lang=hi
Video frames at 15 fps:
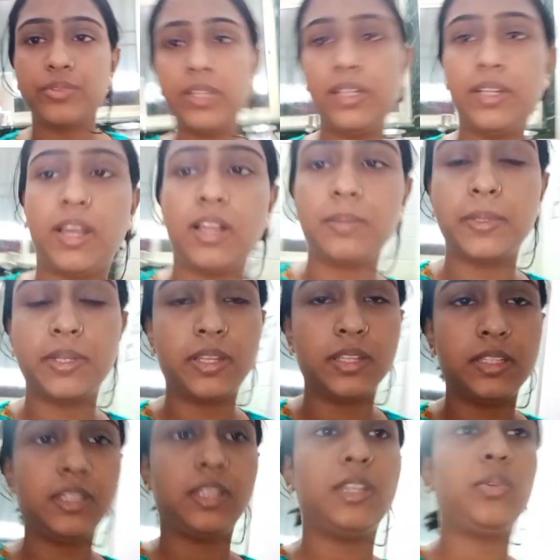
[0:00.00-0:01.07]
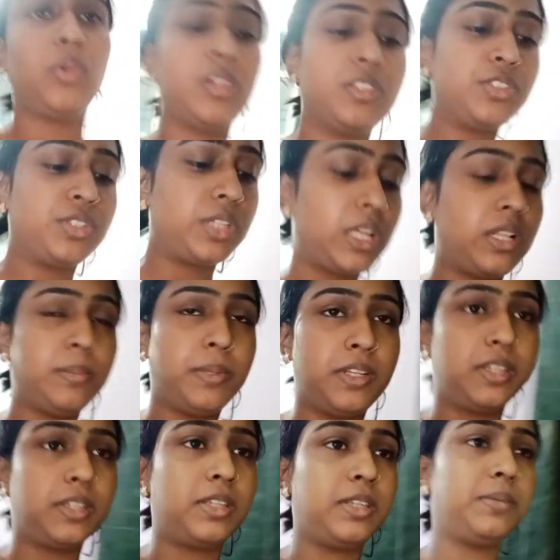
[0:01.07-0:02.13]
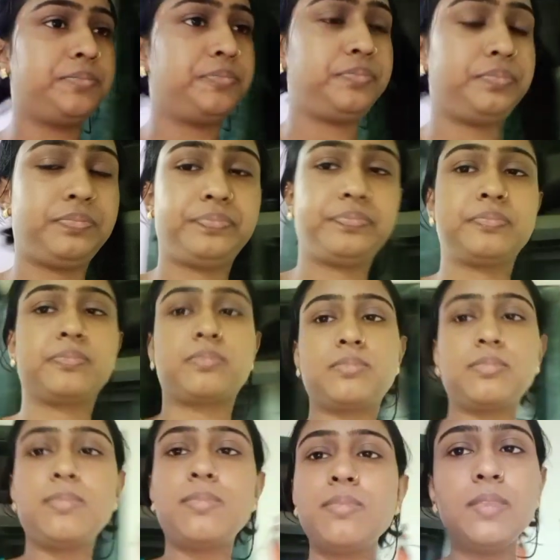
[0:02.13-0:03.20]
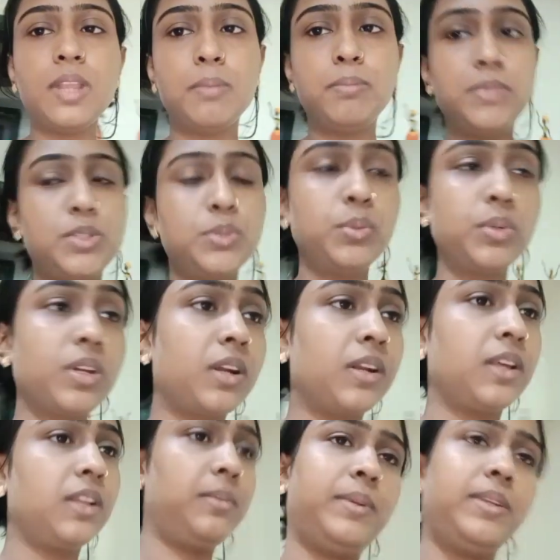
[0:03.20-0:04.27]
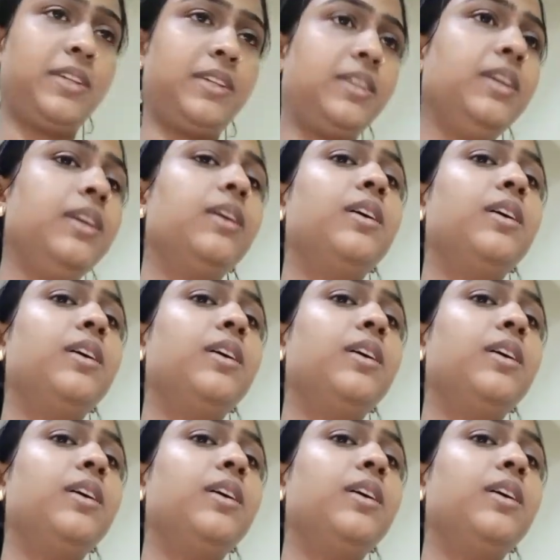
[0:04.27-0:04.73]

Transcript: फिर दाल बनानी है तो आज दाल बनेगी मसूर का दाल बनेगी